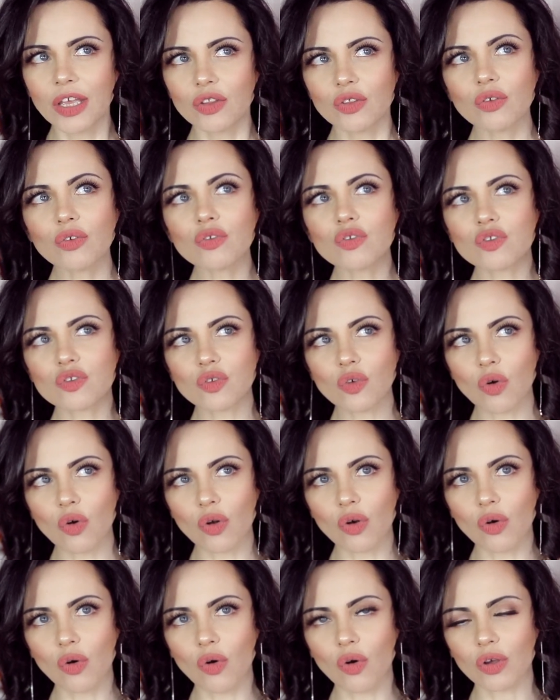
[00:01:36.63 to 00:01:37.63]
non
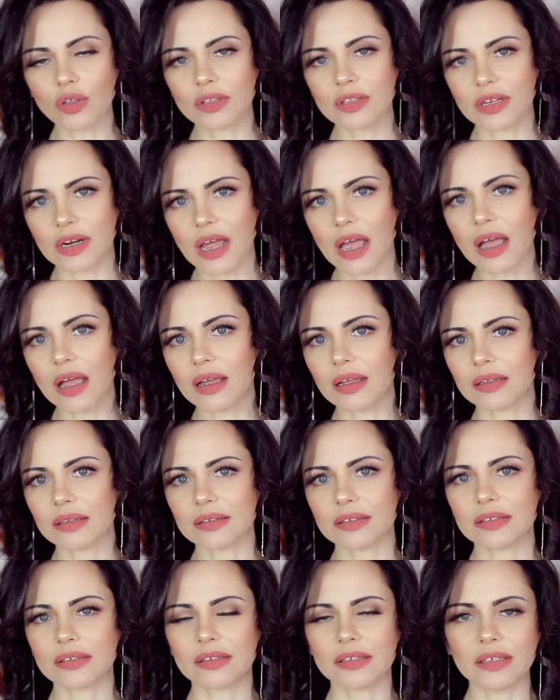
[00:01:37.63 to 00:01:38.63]
solo tra
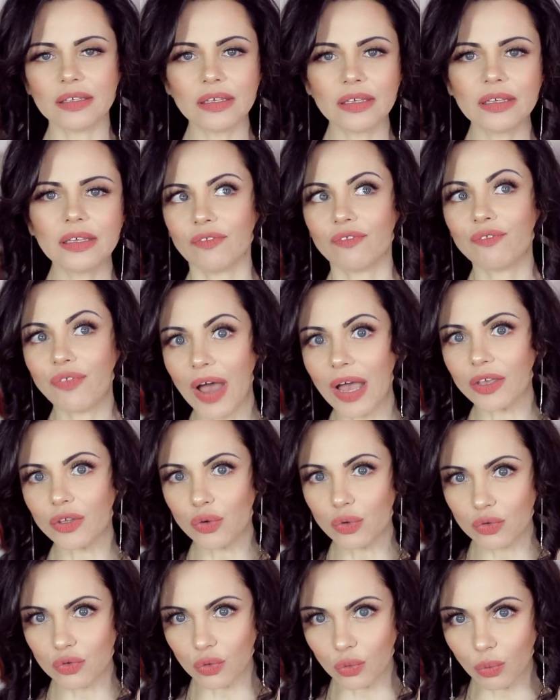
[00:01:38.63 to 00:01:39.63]
chi fa
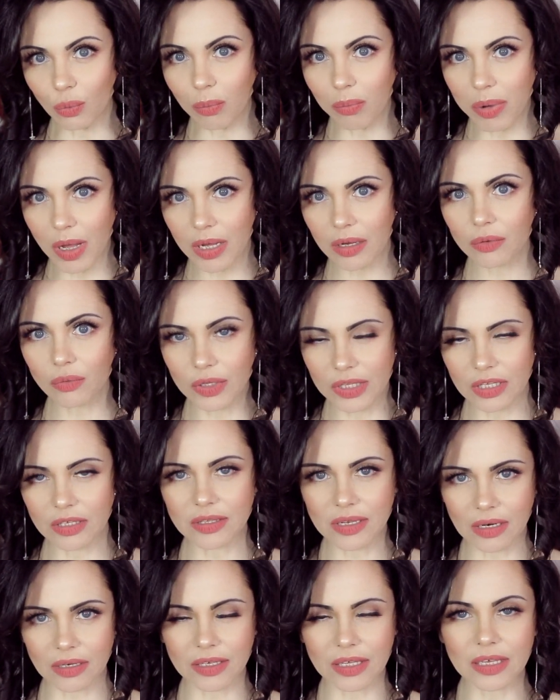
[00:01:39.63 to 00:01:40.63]
YouTube, quindi
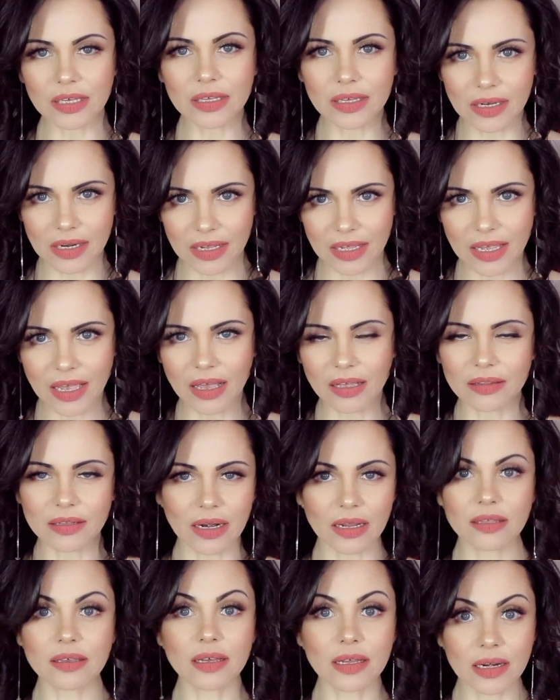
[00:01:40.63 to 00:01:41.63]
tra chi crea, tra
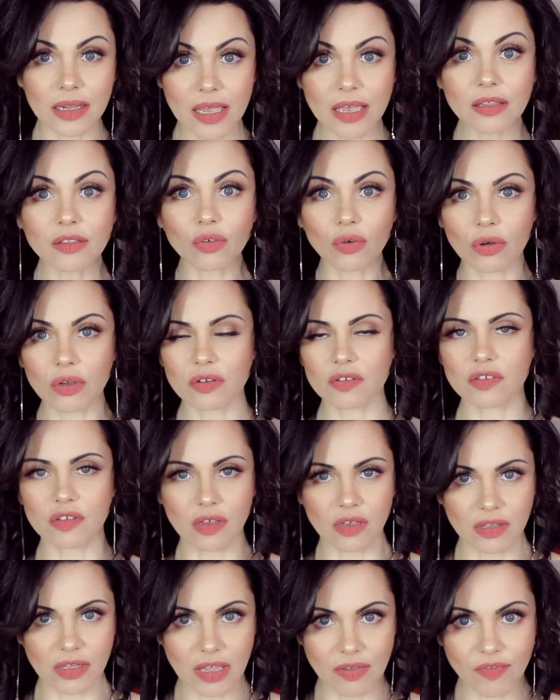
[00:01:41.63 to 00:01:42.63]
i
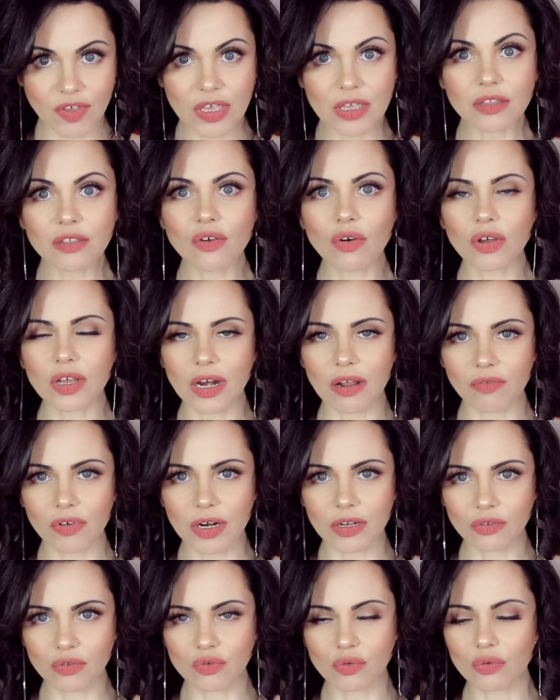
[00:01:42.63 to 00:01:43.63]
creators dei video che
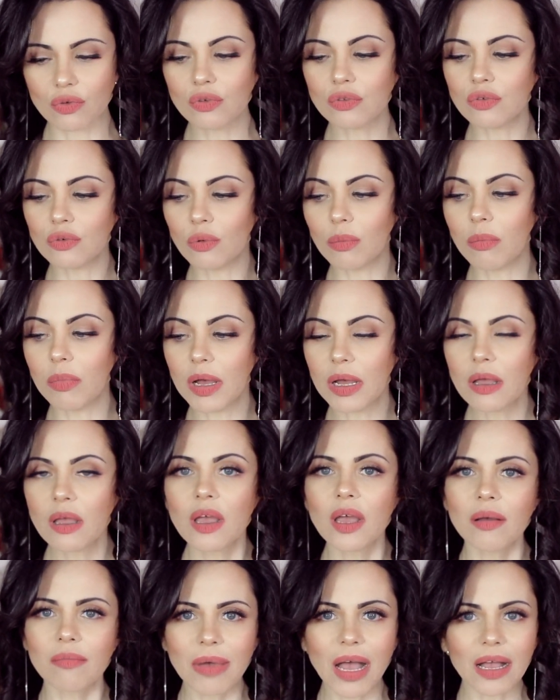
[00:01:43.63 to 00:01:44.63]
lavorano su YouTube,
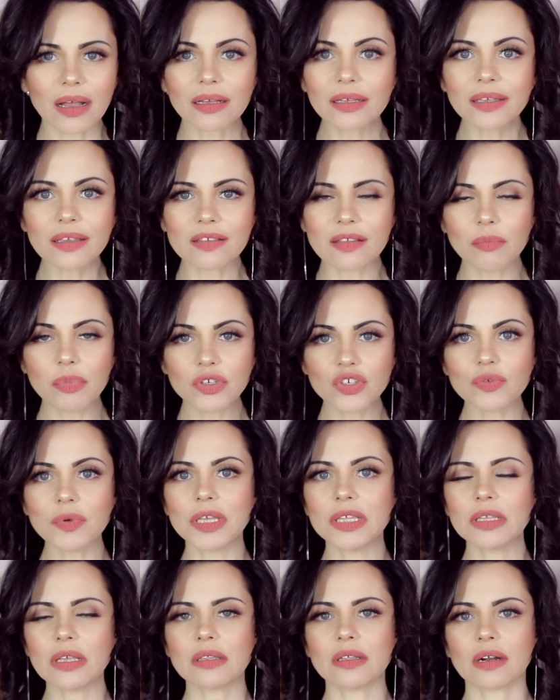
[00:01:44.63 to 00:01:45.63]
ma anche
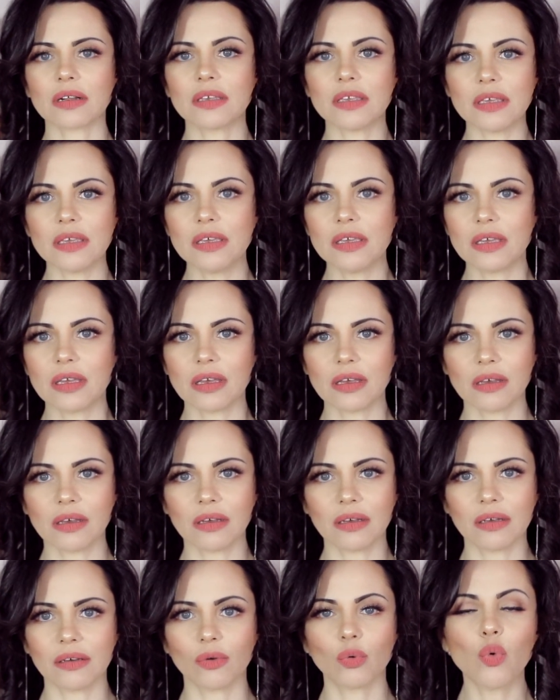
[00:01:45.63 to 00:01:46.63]
semplicemente tra chi
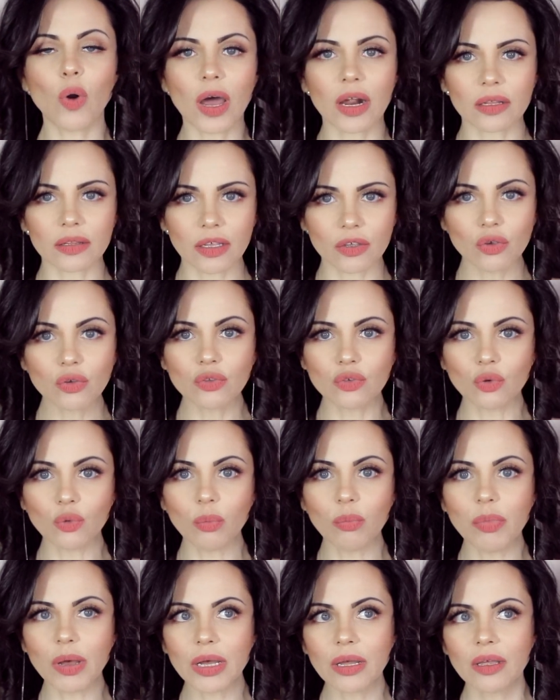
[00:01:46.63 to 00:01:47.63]
eh, guarda
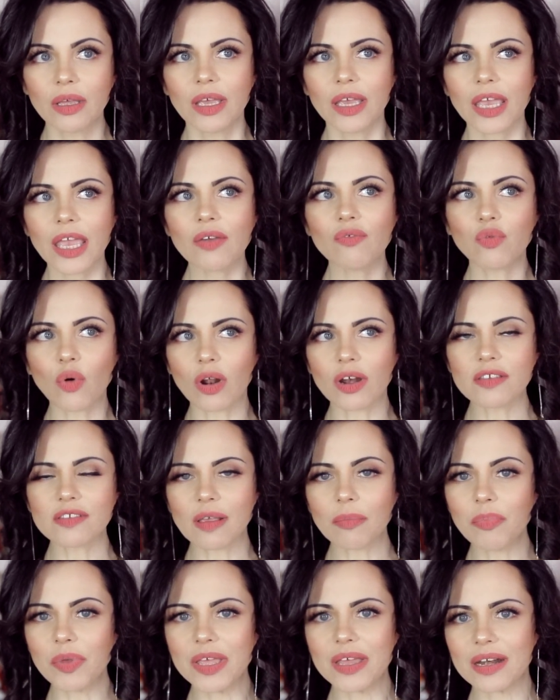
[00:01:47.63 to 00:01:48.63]
YouTube e vuole
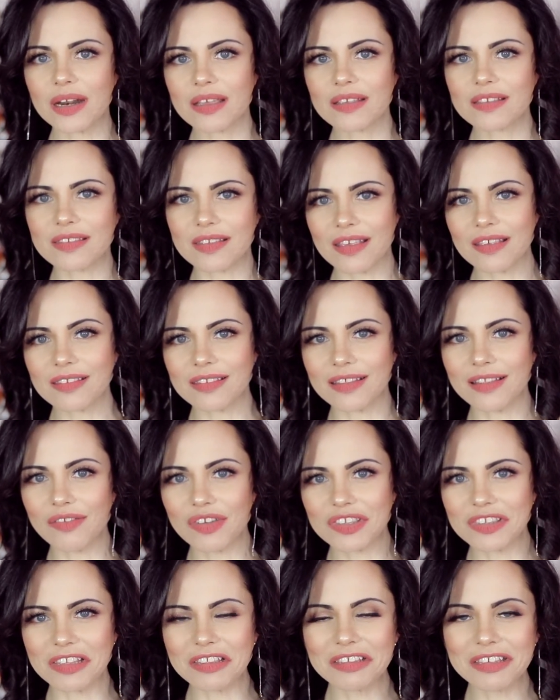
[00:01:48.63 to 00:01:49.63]
sapere se si deve
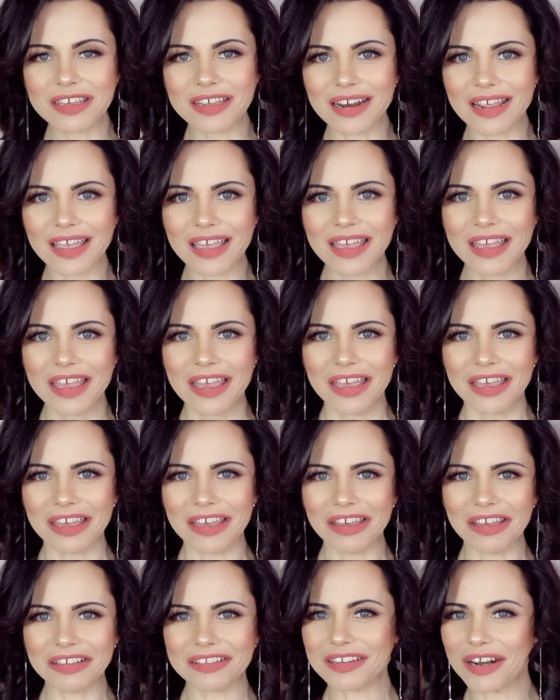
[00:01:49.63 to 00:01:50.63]
sentire
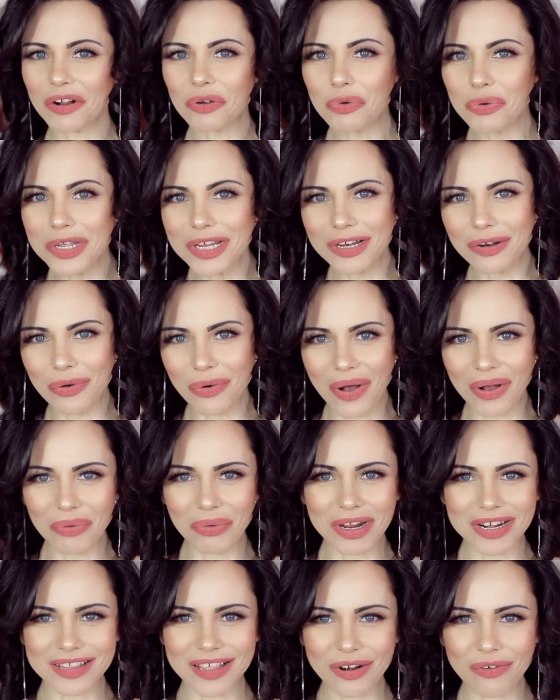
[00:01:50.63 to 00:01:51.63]
eh, tranquillo a
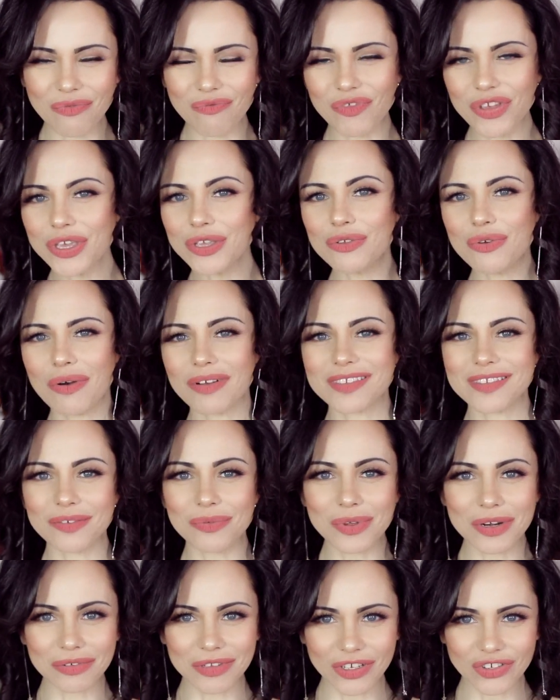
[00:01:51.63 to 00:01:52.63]
guardare un video, a
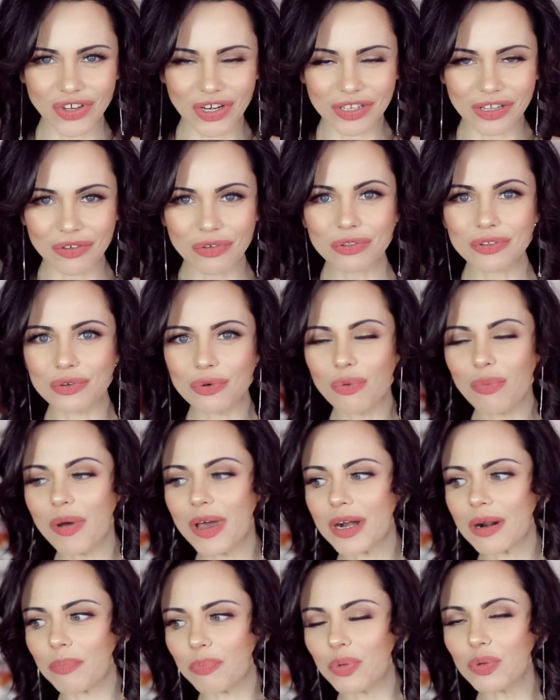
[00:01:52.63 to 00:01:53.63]
seguire una certa
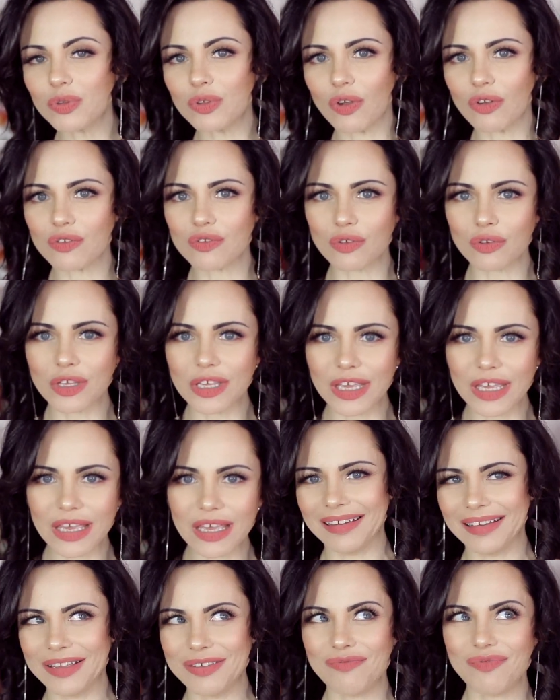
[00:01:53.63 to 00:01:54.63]
YouTuber, piuttosto
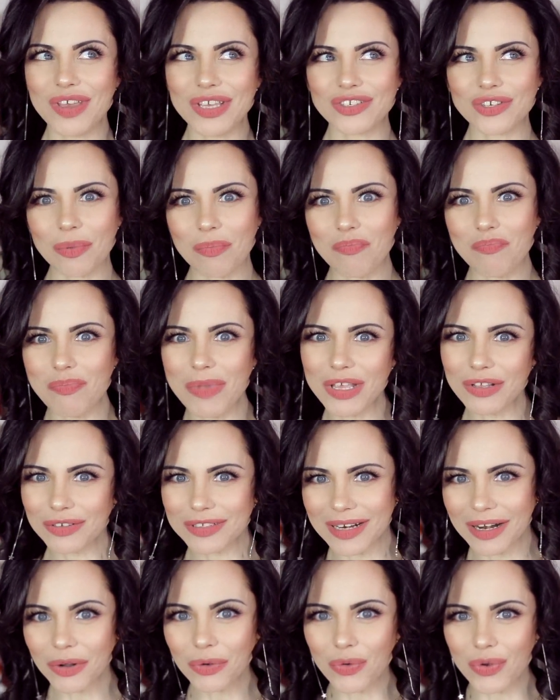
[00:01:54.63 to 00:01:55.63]
che invece meno
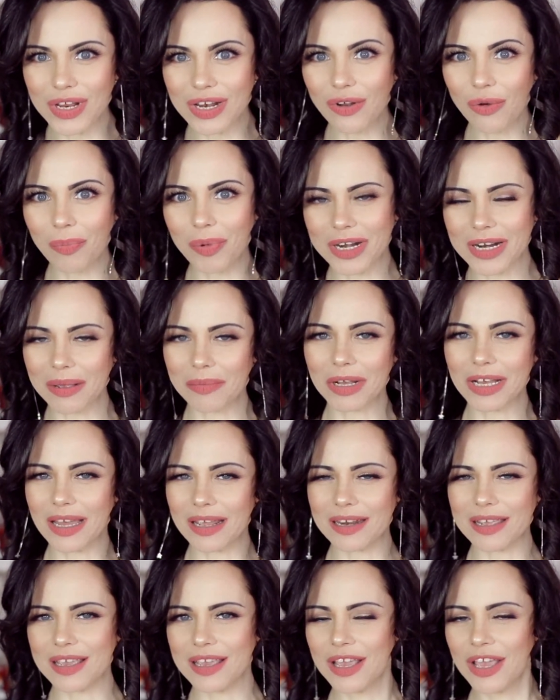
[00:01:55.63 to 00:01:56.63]
tranquillo perché
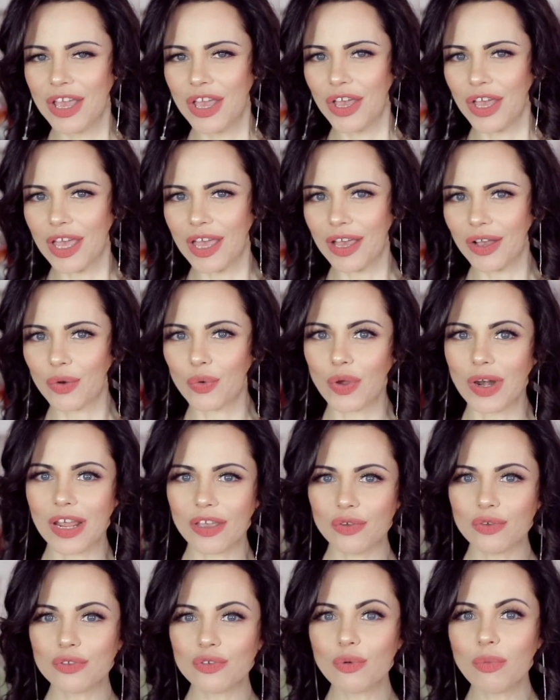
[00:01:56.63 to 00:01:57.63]
magari eh, quella
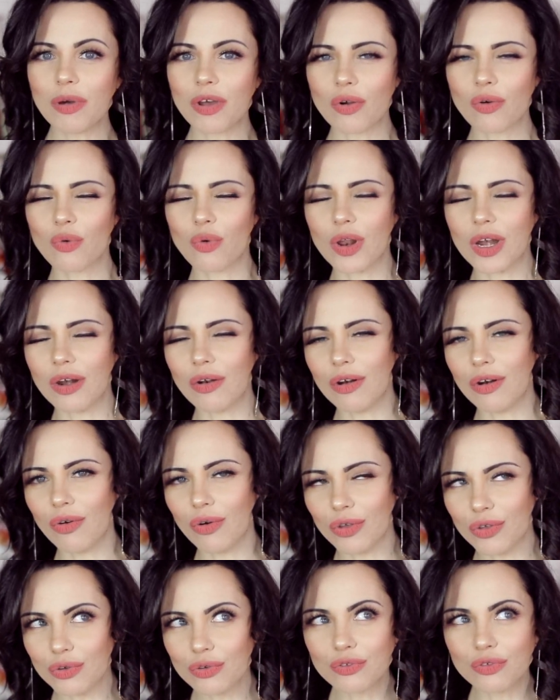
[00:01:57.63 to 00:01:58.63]
YouTuber o
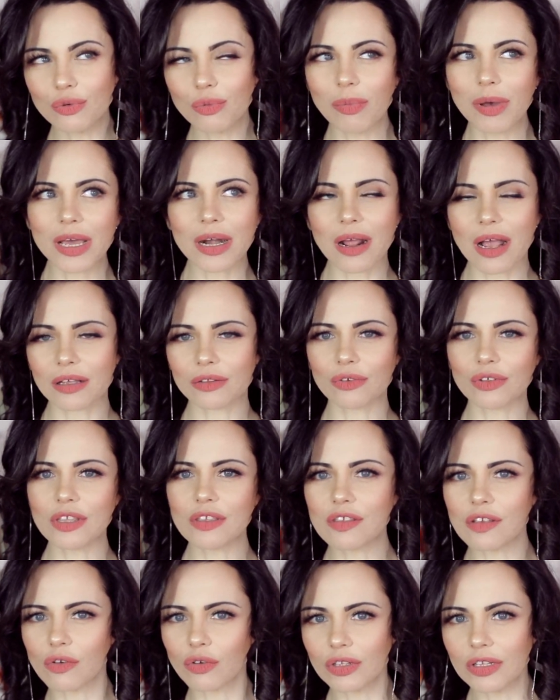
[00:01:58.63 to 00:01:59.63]
quello YouTuber hanno dei
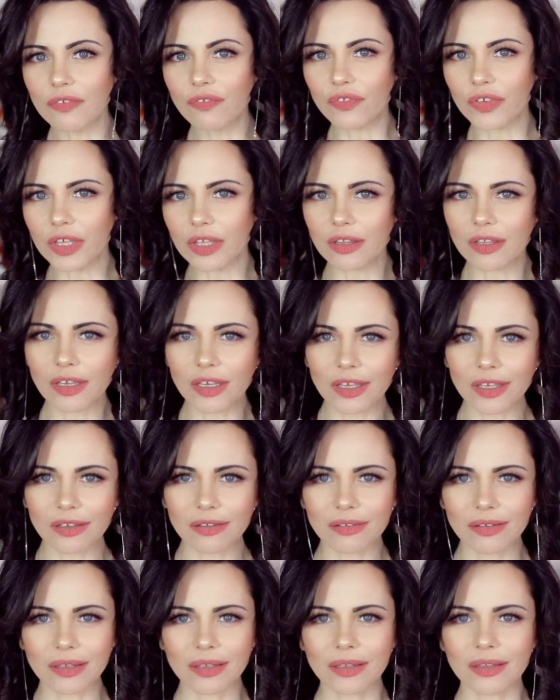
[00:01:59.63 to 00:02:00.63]
secondi fini
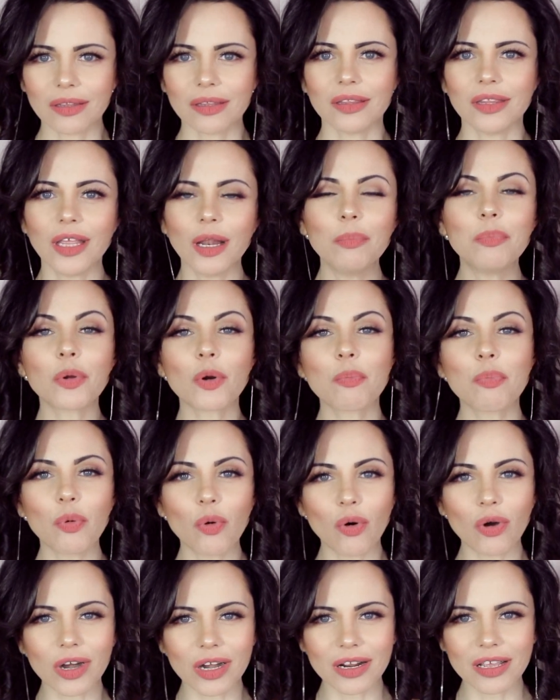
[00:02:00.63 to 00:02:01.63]
nel
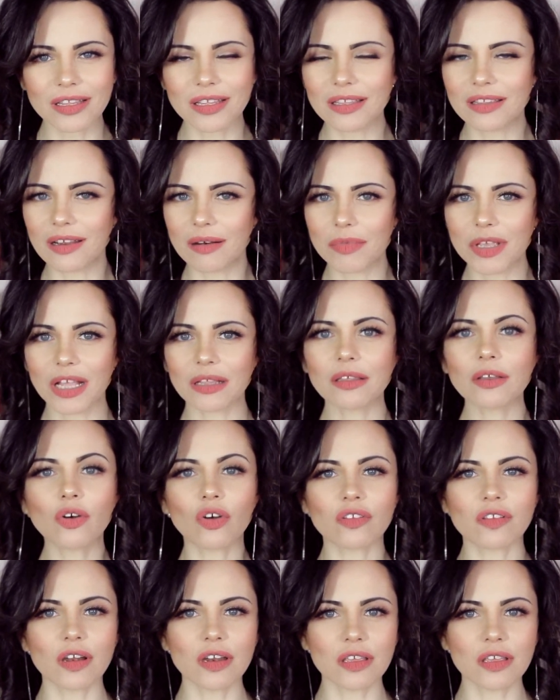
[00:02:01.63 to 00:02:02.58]
proporre determinate cose